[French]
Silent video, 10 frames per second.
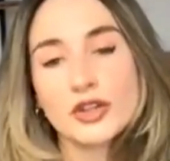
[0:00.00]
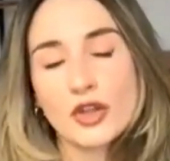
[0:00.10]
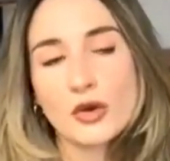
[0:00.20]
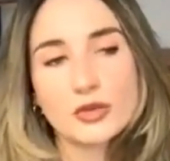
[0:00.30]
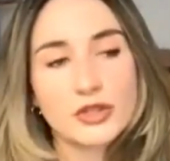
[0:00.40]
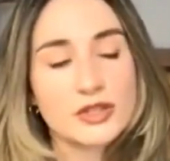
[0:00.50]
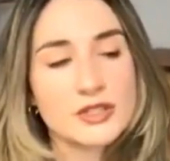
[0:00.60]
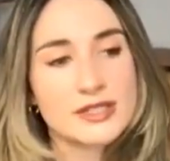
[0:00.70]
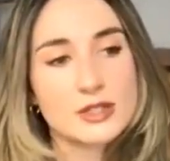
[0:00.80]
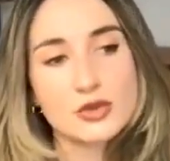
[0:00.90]
Donc,
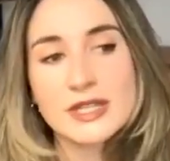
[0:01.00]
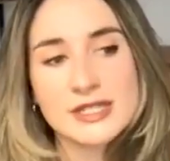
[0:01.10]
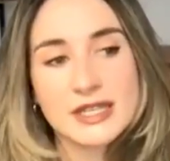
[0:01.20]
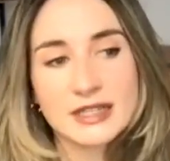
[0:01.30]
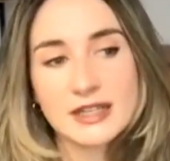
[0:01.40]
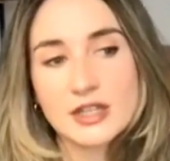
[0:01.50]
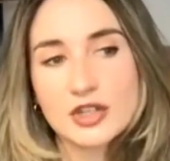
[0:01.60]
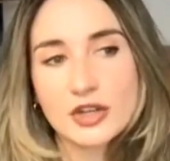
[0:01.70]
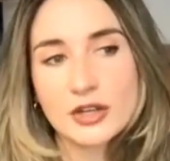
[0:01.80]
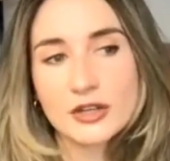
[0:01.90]
c'est sûr et certain
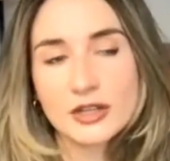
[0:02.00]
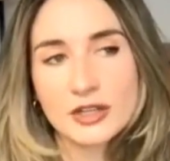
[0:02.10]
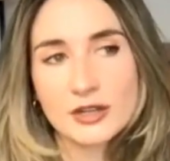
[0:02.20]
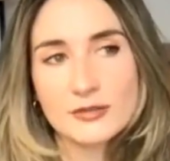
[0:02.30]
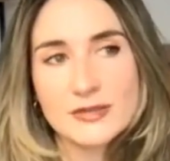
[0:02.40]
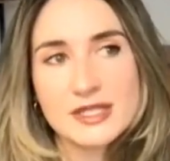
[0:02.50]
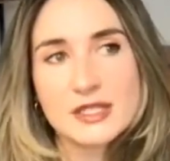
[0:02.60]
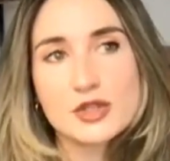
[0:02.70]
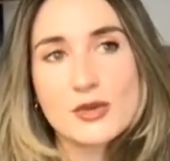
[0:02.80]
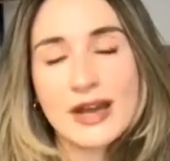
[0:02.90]
que euh,
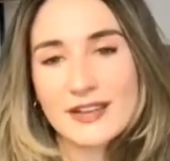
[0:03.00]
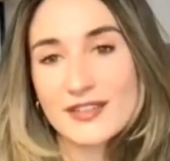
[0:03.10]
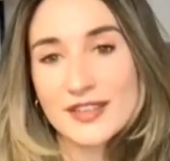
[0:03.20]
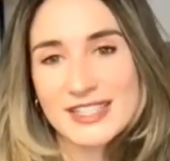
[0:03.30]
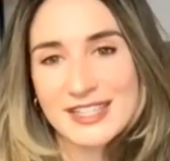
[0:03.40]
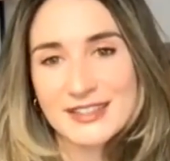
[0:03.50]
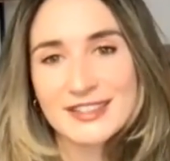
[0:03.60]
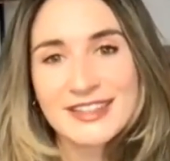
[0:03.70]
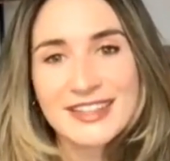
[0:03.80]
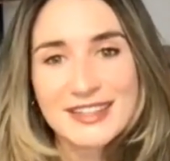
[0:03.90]
si tu arrives avec cette